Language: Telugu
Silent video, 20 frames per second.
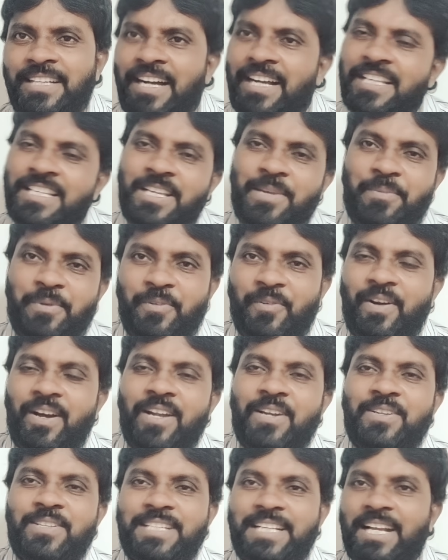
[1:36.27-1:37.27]
అని చెప్పి
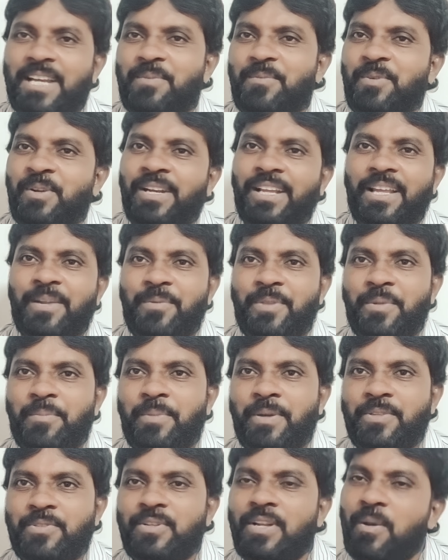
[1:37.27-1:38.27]
వాడు జగన్మోహన్ గారి మీద
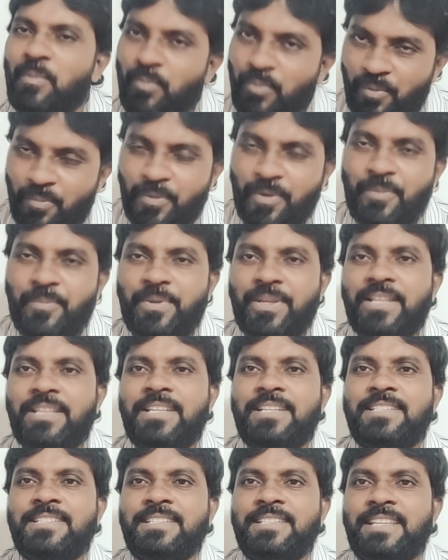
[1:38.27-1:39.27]
పంచులు ఆ భూమి భూమి బీరు
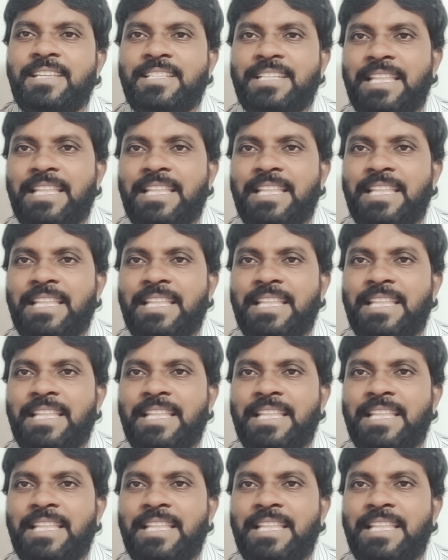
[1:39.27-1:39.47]
తెచ్చింది